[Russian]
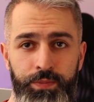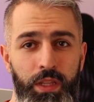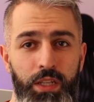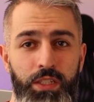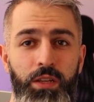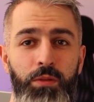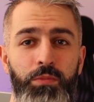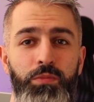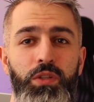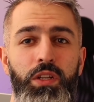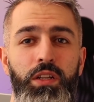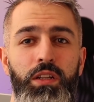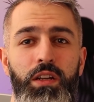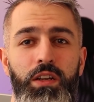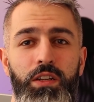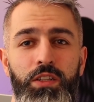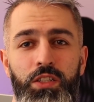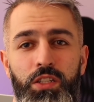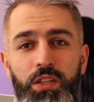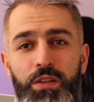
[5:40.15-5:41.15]
На самом деле
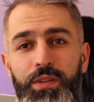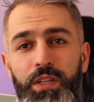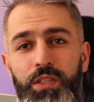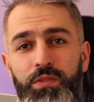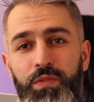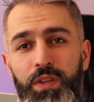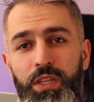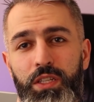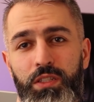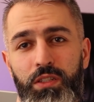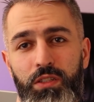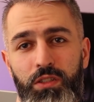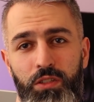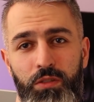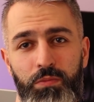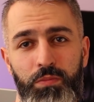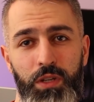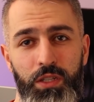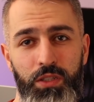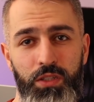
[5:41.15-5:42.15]
организовать весь
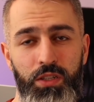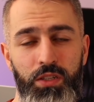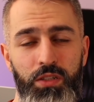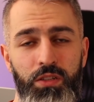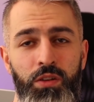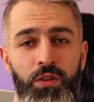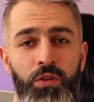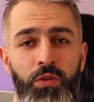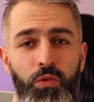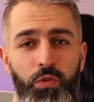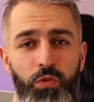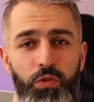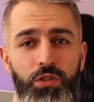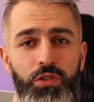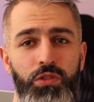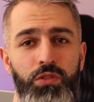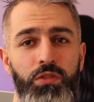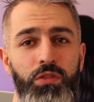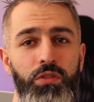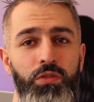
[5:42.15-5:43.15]
этот процесс
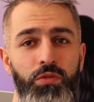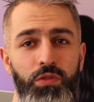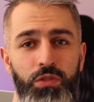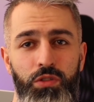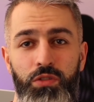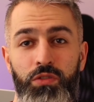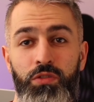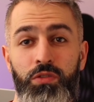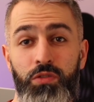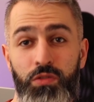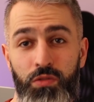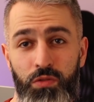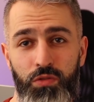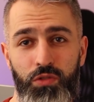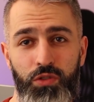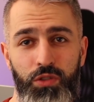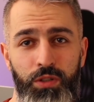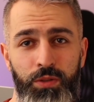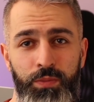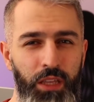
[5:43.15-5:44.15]
очень и очень
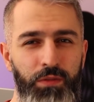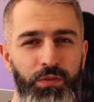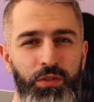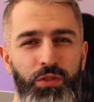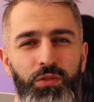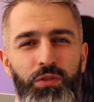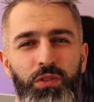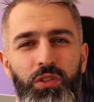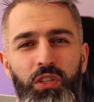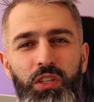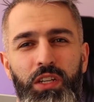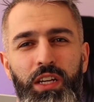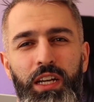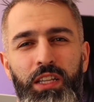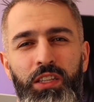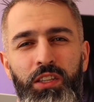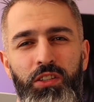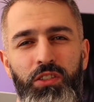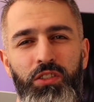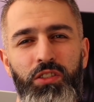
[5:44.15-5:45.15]
сложно. И все это,
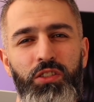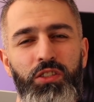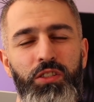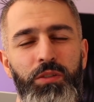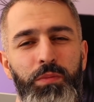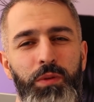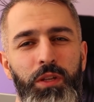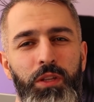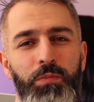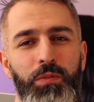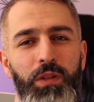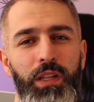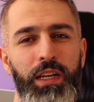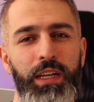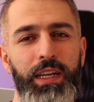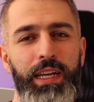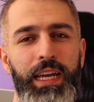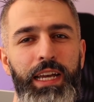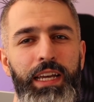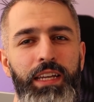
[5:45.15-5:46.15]
конечно же,
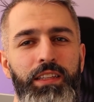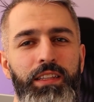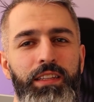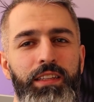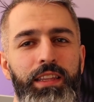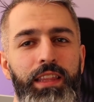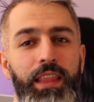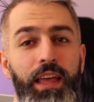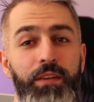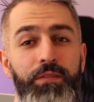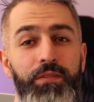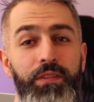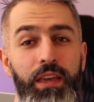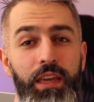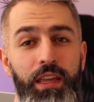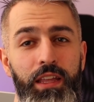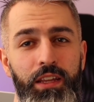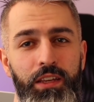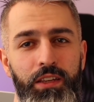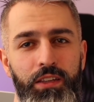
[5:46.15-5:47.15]
предполагает
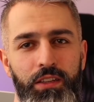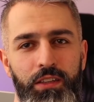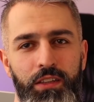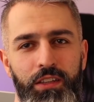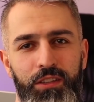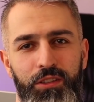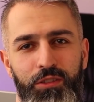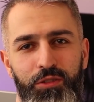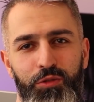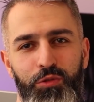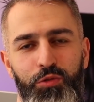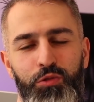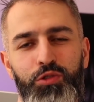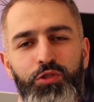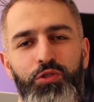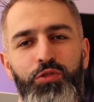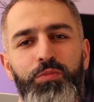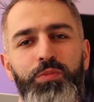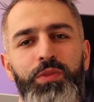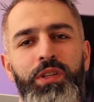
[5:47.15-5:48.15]
доверие. Это то,
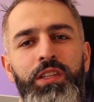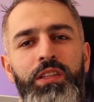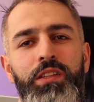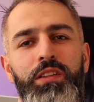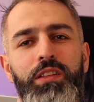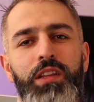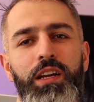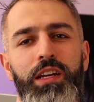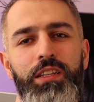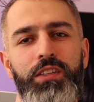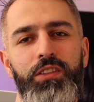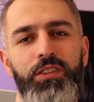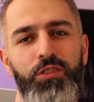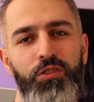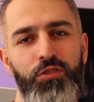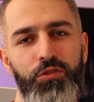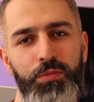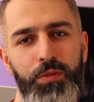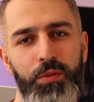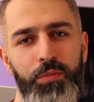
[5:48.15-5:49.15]
что мы так не
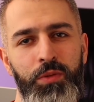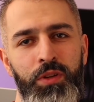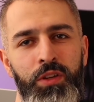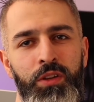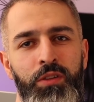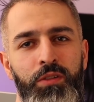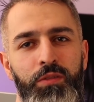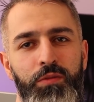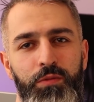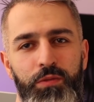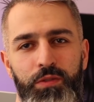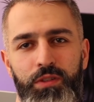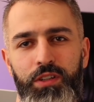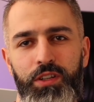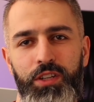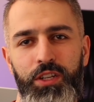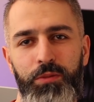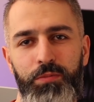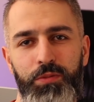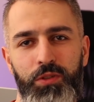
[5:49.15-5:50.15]
любим в
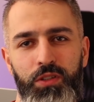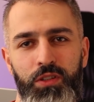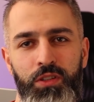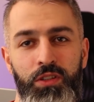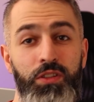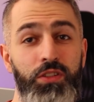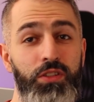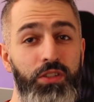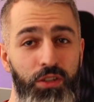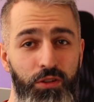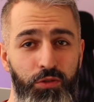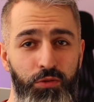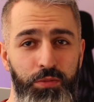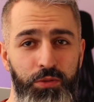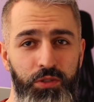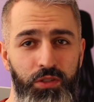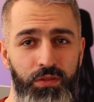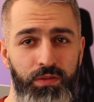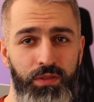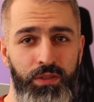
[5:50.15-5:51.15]

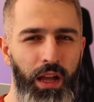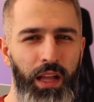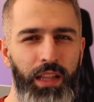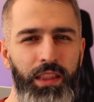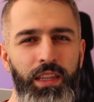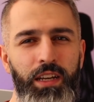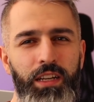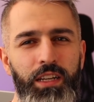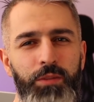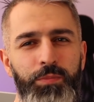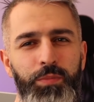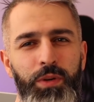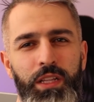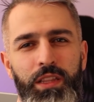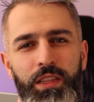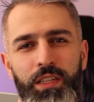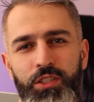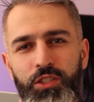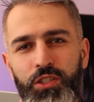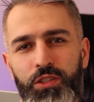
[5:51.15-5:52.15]
криптосообществе. Однако по
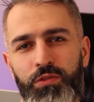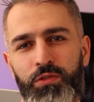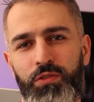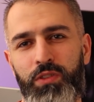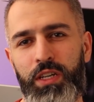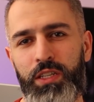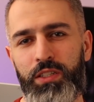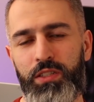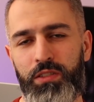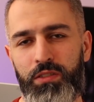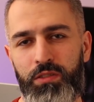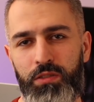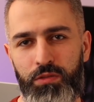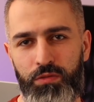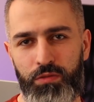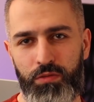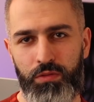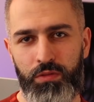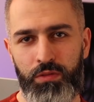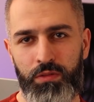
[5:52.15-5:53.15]
отношению к
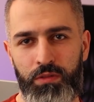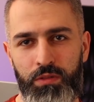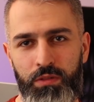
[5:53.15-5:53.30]
ICNode